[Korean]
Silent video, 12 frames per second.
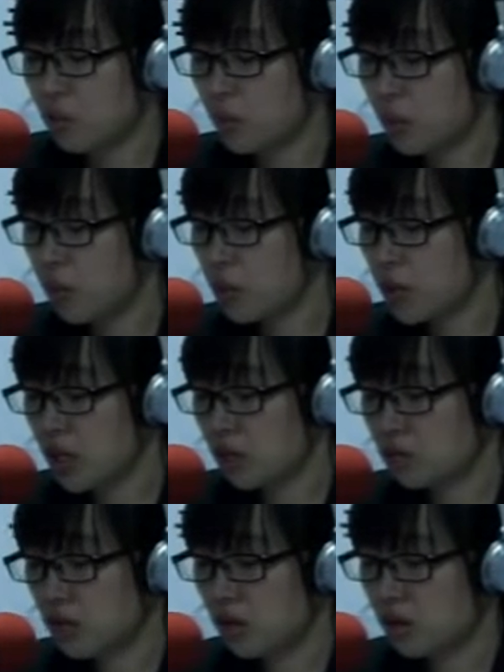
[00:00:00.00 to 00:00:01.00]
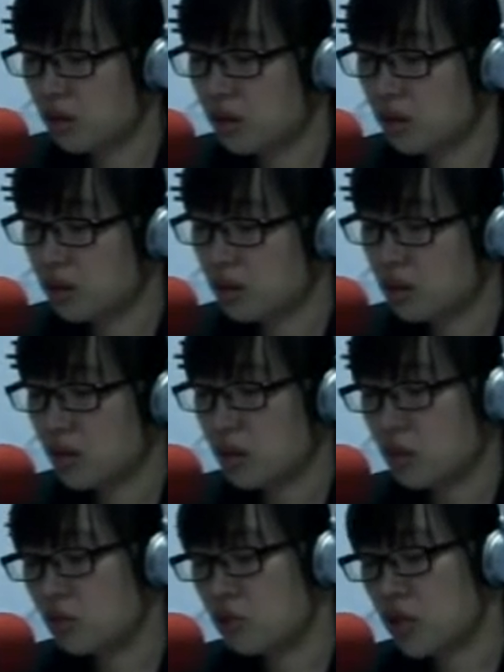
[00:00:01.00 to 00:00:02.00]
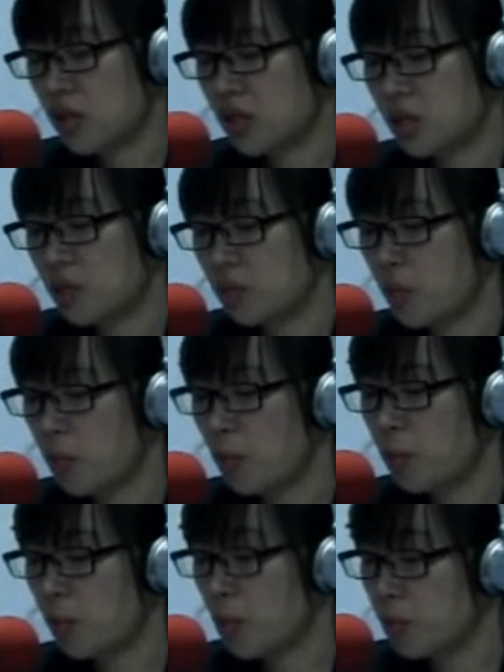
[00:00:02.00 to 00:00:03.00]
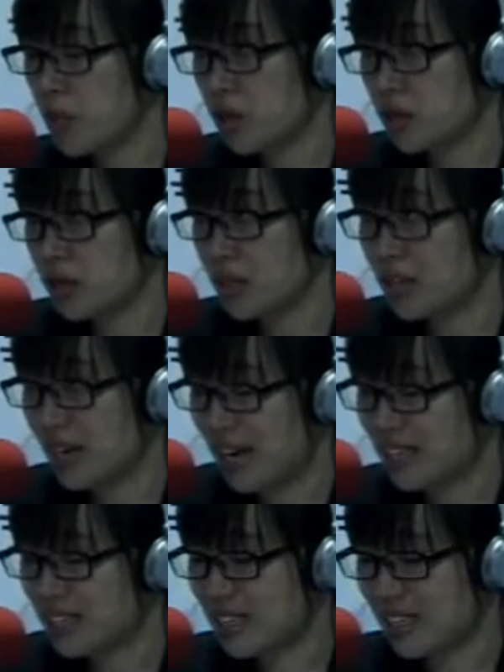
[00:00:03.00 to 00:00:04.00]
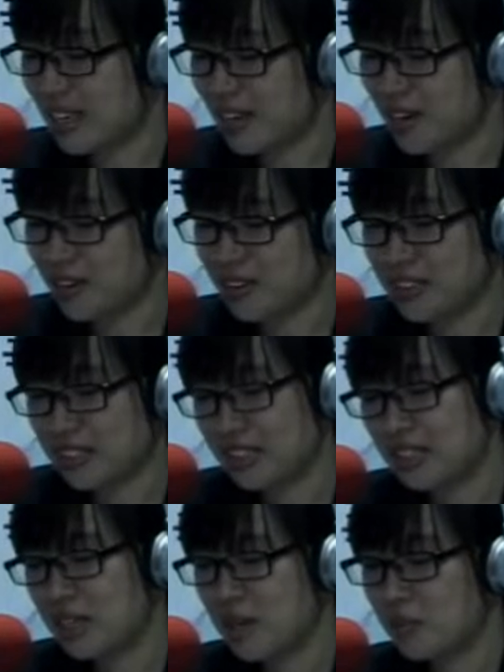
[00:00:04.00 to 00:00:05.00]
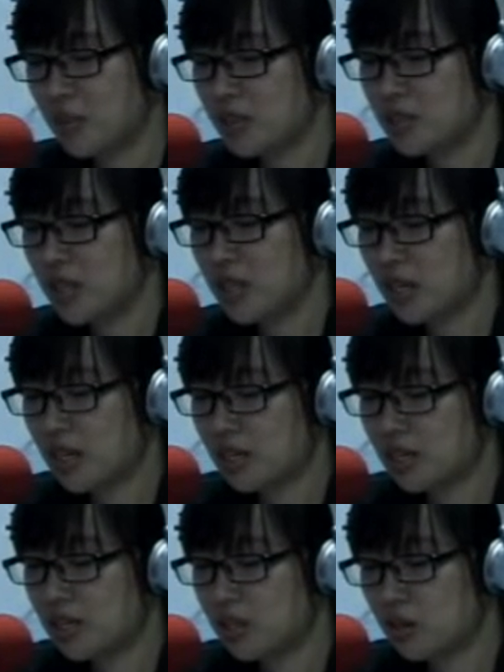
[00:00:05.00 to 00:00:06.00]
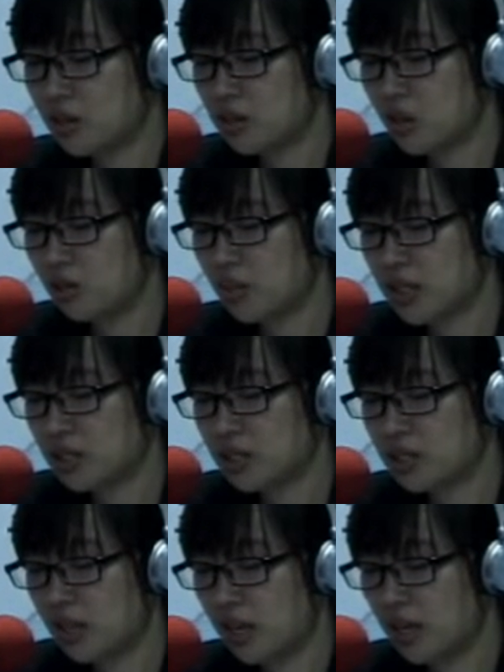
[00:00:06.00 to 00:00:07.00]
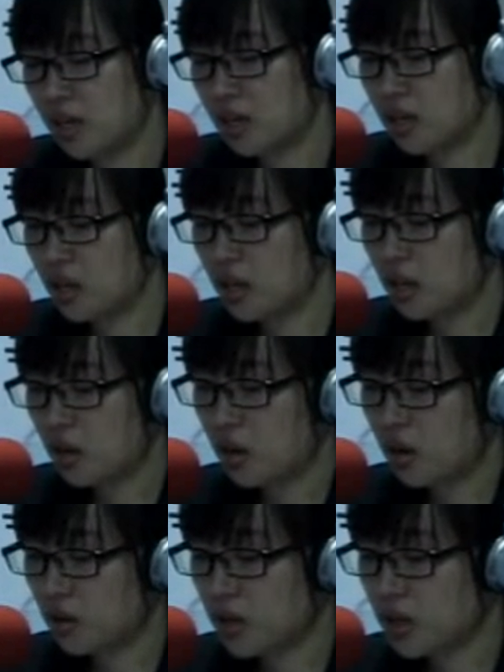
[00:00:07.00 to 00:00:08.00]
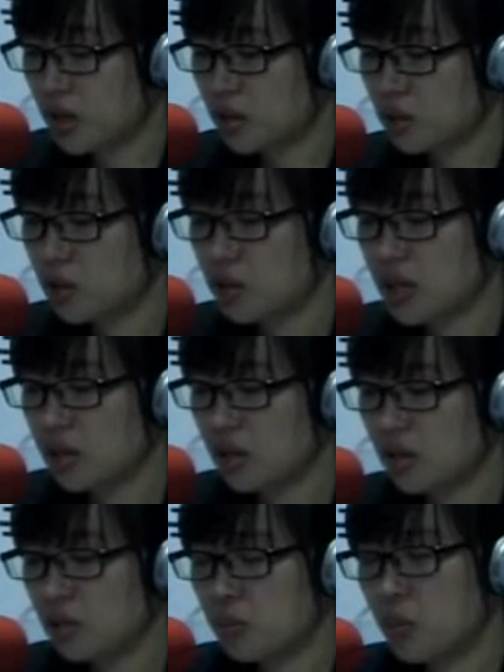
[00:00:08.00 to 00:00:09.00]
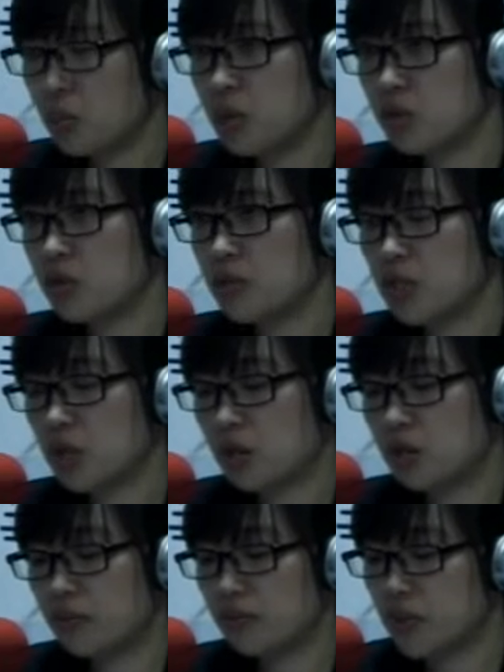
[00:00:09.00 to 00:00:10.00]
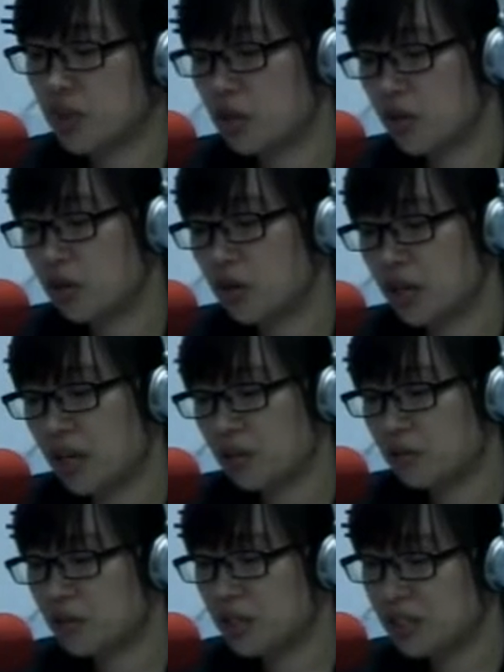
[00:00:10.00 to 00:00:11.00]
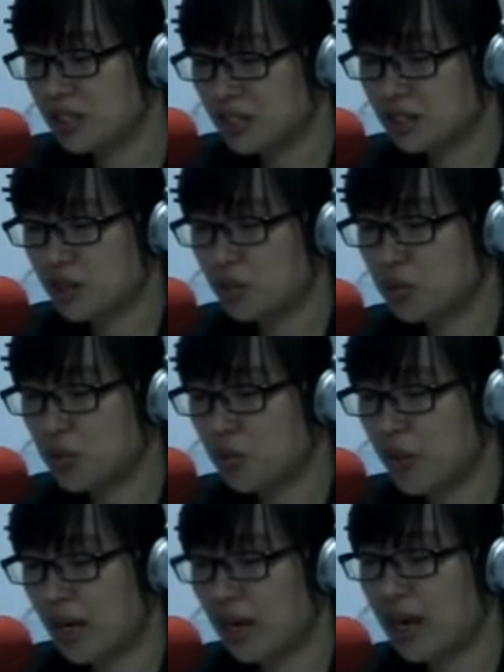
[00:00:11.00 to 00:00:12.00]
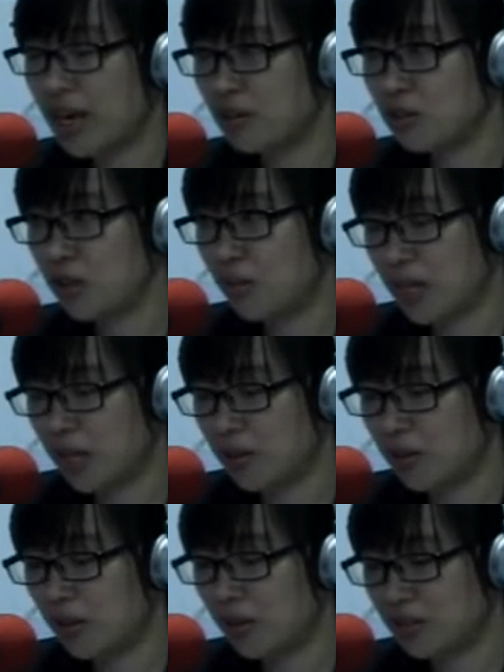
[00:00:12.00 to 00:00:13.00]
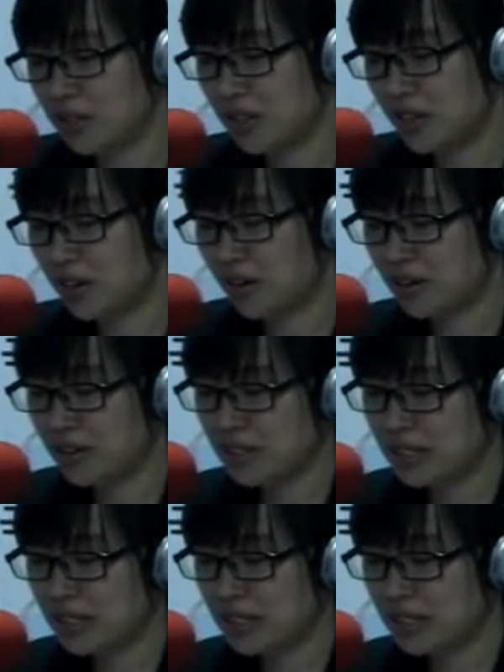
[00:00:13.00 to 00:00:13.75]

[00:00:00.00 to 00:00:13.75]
왜뽀미냐고요 우리 뽀뽀뽀 뽀미 언니 알잖아요? 버스에 타는 그녀를 처음 봤을 때 어릴 때 동경했던 뽀미 누님처럼 귀엽게 웃는 그녀 모습에 한눈에 반해버렸거든요.